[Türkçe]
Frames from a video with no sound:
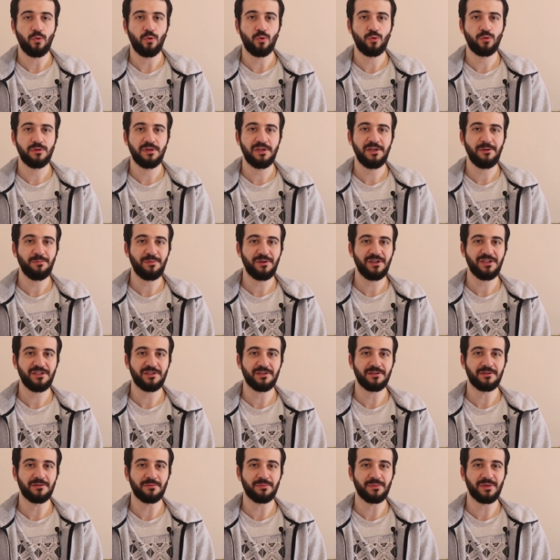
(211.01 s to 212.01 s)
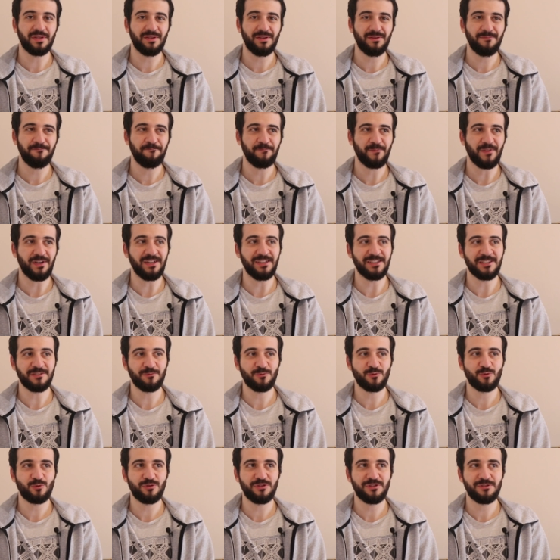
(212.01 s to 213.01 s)
Okula ilk başladığımda
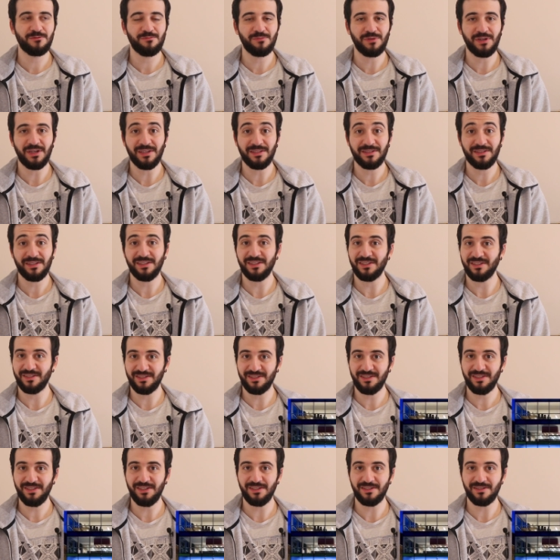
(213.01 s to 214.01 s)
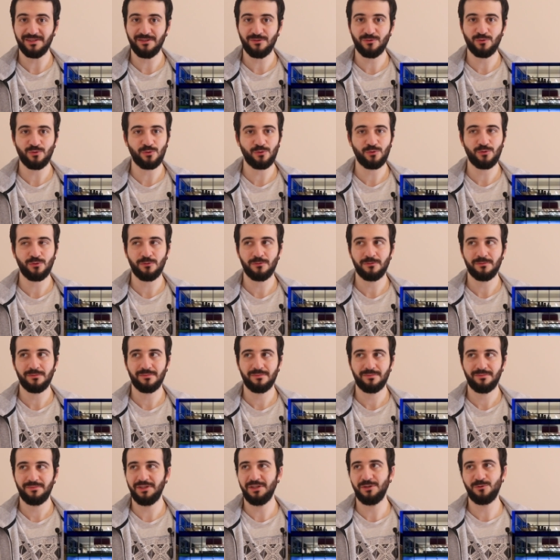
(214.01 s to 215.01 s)
alışma sürecim biraz daha hızlı geçti. Çünkü
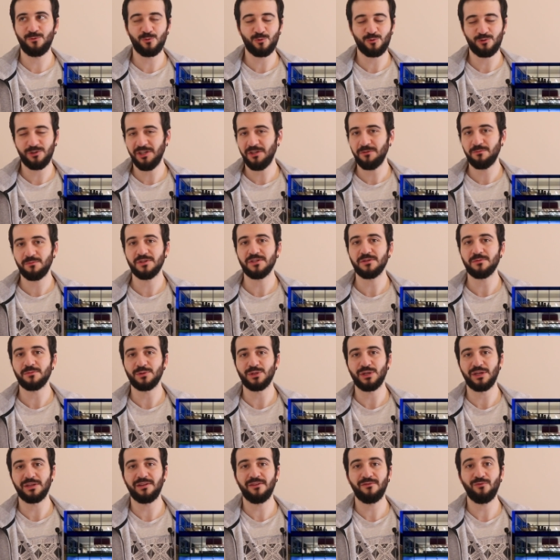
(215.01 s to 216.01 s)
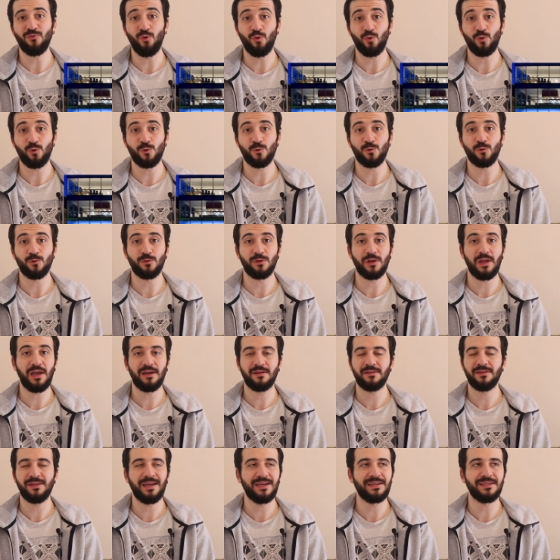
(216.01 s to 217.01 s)
dil kursuna gitmiştim zaten ve okulun
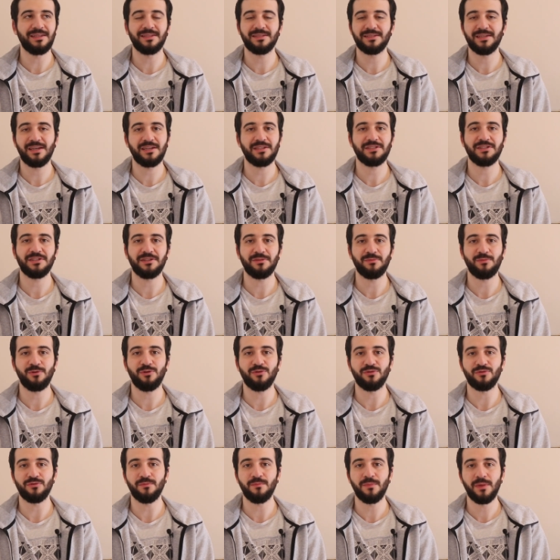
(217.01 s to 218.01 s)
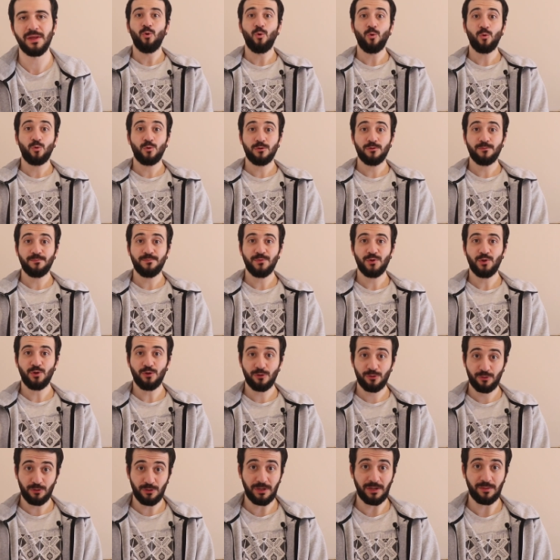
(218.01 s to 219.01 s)
neredeyse her şeyini biliyordum. Okulum
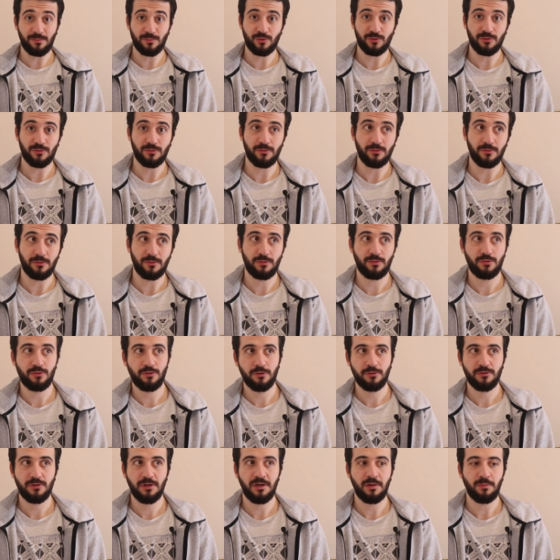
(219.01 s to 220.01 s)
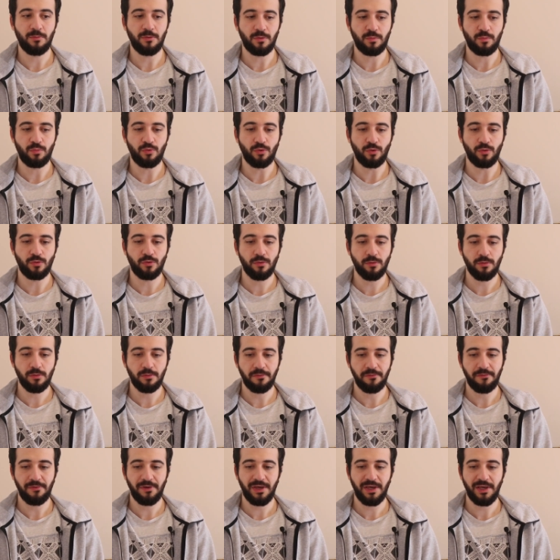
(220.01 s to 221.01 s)
4 dönem sürdü. 4 dönemlik bir okul
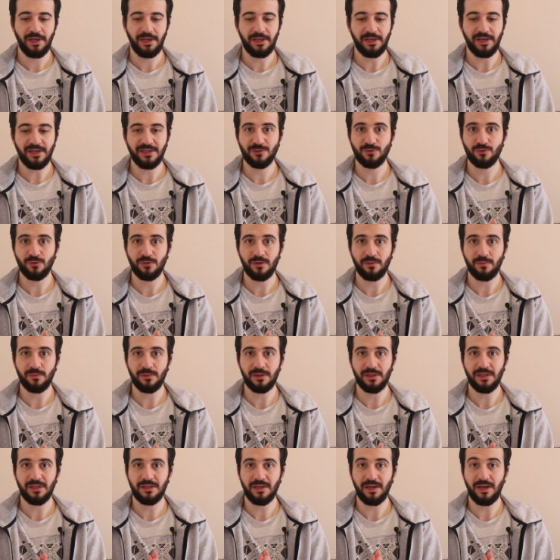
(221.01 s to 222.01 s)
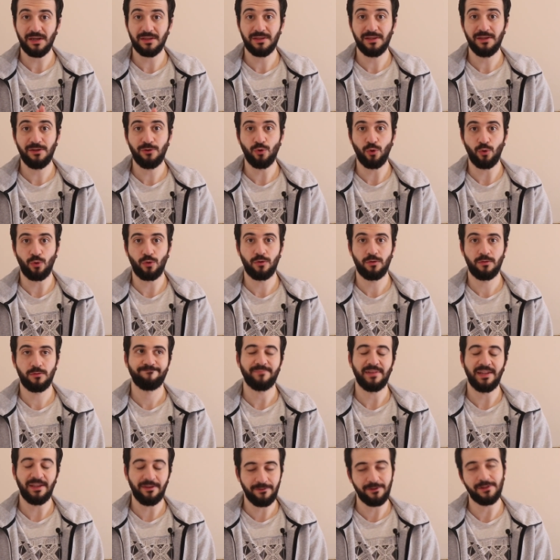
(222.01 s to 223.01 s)
ve yaz döneminde tatil yok.
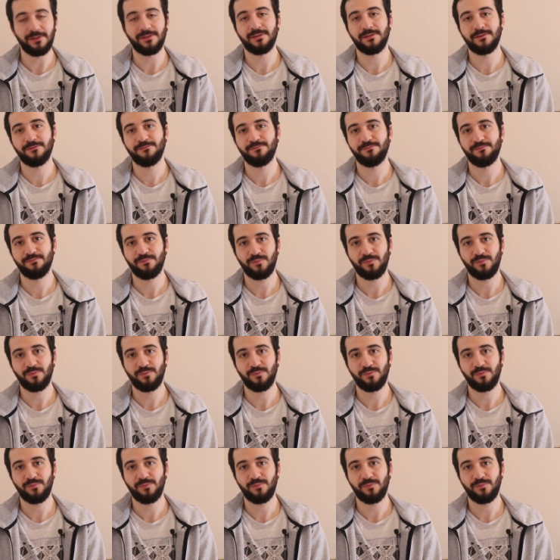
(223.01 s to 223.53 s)
Evet.